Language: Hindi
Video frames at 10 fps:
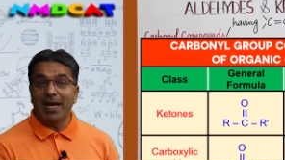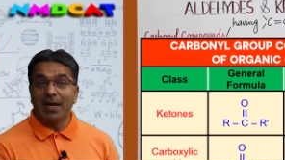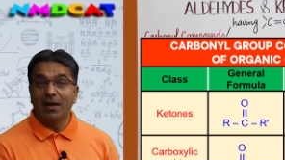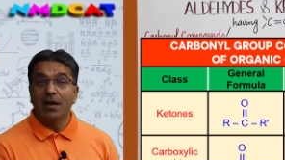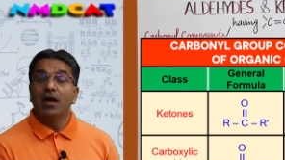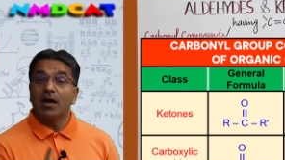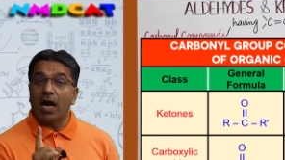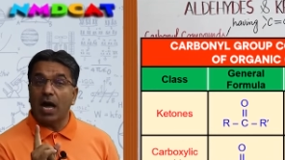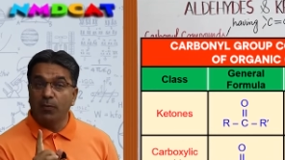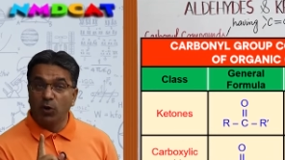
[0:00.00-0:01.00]
में
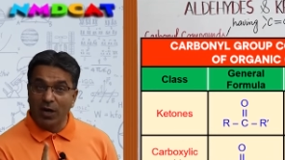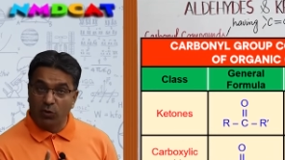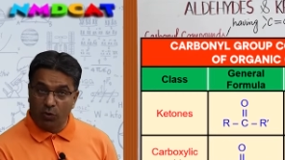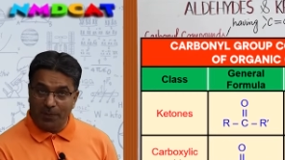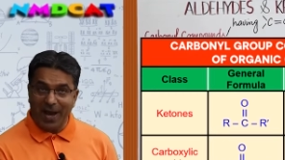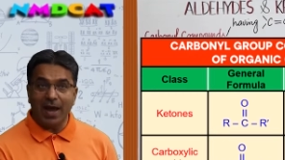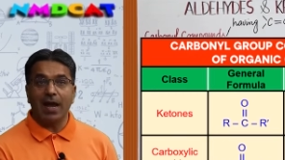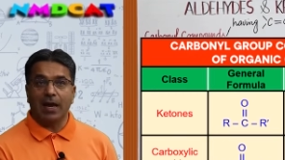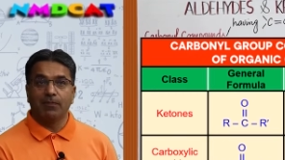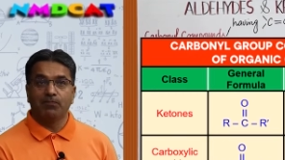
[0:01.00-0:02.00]
कार्बोनिल ग्रुप है